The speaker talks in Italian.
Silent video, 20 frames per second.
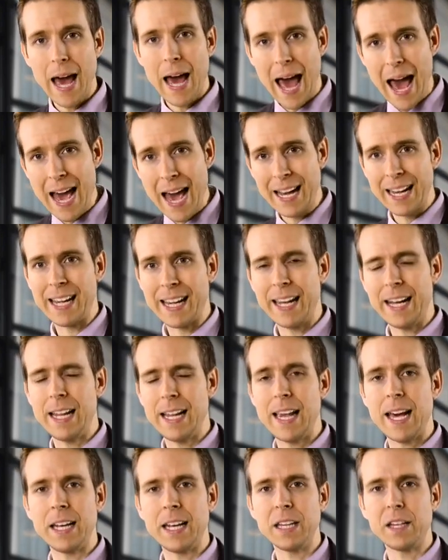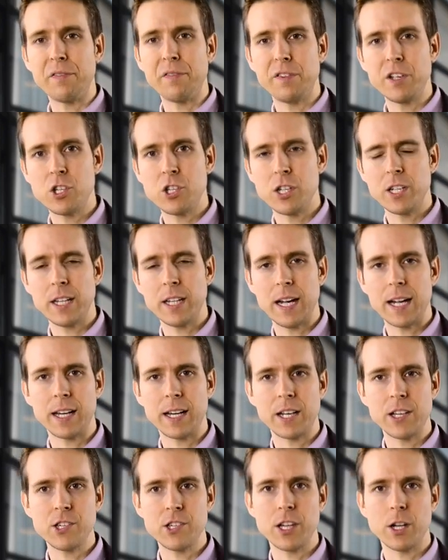anche negli anni difficili della
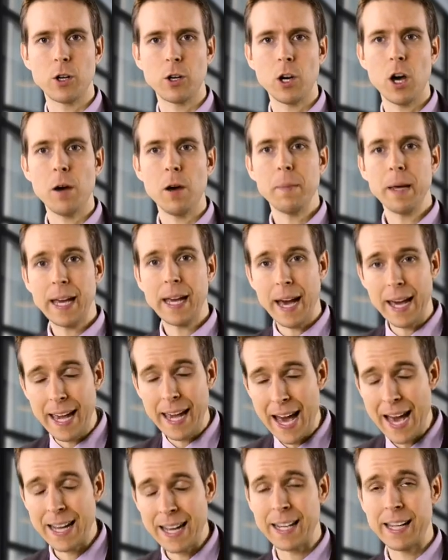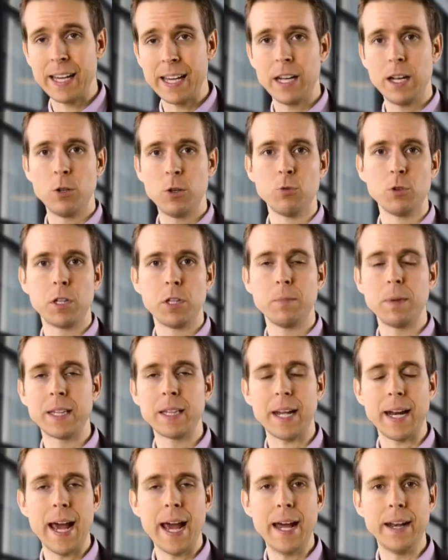crisi economica e anche negli ultimi
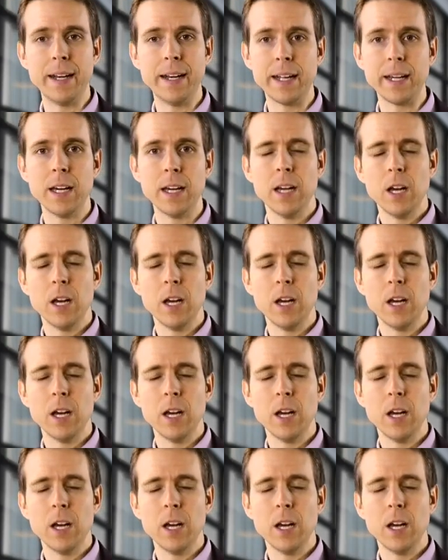tre anni.